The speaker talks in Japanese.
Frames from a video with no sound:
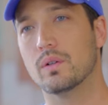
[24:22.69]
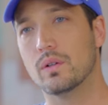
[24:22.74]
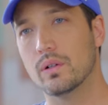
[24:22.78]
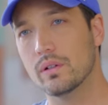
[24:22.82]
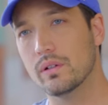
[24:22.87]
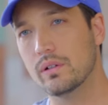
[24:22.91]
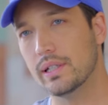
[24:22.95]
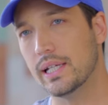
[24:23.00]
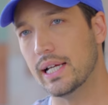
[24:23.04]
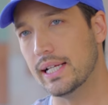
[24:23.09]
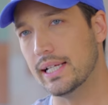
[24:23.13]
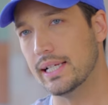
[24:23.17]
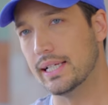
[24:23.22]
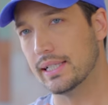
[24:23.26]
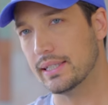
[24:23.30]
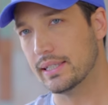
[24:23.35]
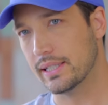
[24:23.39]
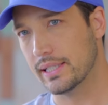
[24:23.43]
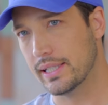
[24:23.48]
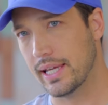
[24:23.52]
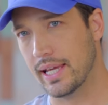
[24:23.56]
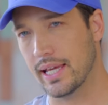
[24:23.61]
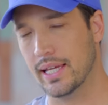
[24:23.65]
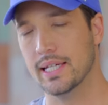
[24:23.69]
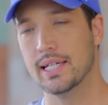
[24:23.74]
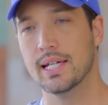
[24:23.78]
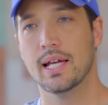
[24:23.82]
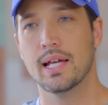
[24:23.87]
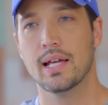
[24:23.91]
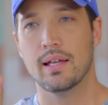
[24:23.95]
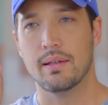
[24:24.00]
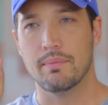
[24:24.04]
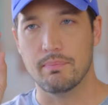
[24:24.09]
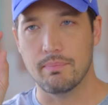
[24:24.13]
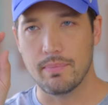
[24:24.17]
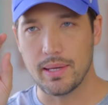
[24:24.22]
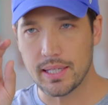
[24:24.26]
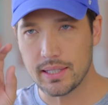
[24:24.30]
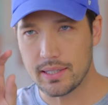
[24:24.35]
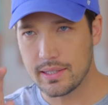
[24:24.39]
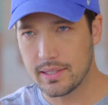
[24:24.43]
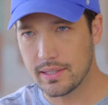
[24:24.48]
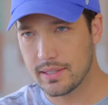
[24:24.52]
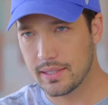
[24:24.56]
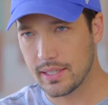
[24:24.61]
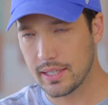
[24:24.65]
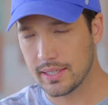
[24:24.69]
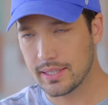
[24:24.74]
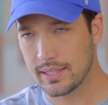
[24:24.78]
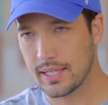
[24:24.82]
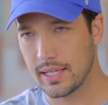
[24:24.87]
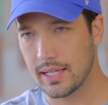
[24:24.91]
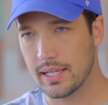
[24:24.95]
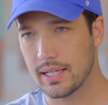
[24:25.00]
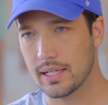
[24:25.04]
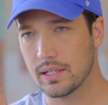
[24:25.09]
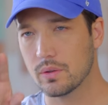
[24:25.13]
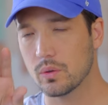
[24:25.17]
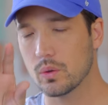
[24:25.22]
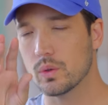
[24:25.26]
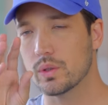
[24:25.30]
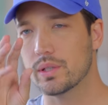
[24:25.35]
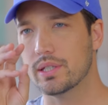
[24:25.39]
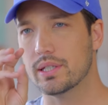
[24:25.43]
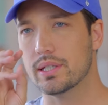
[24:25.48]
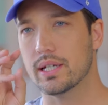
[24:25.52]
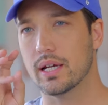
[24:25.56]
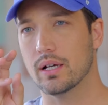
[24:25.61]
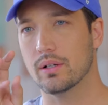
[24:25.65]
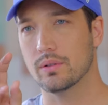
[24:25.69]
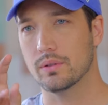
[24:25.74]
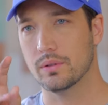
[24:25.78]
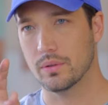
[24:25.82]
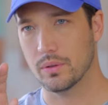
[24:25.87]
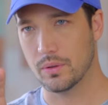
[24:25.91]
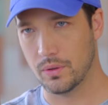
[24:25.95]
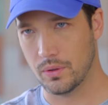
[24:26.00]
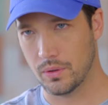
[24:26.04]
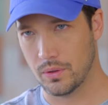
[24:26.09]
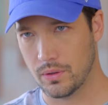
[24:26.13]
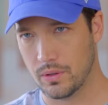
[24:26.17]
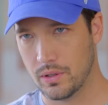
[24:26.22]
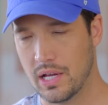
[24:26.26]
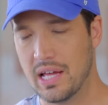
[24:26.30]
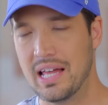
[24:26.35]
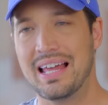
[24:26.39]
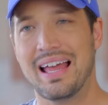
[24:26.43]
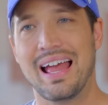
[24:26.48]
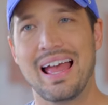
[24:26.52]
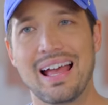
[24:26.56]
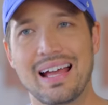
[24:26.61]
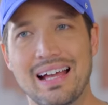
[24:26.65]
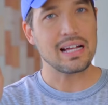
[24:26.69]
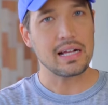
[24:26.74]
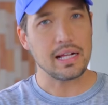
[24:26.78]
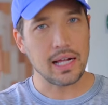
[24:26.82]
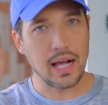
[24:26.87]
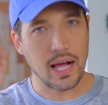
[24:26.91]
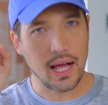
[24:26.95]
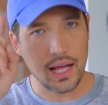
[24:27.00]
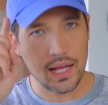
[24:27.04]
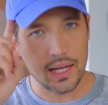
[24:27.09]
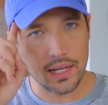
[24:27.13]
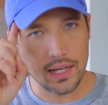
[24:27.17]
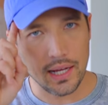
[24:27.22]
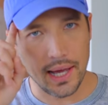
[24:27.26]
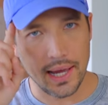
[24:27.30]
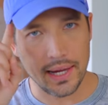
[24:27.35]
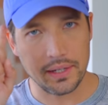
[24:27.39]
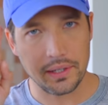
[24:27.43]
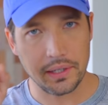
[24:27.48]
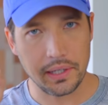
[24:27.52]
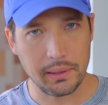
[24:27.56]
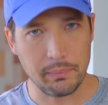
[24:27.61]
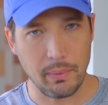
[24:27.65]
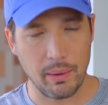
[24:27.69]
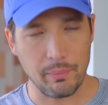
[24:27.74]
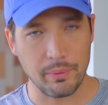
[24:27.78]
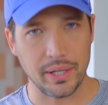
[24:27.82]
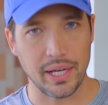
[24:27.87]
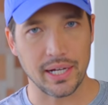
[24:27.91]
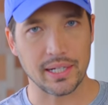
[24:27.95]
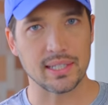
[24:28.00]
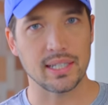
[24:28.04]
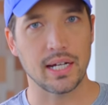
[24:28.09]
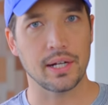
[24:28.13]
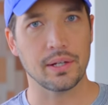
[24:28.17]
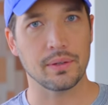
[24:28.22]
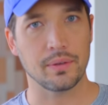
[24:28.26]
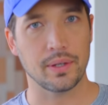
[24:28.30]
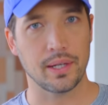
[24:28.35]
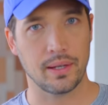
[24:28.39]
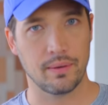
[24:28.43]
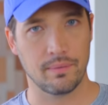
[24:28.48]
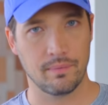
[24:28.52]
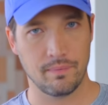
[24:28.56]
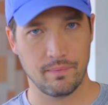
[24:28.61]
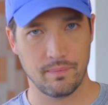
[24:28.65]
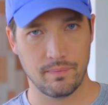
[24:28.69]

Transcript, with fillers: このやり方でめっちゃ成功しちゃうと考える暇もなくなるのね。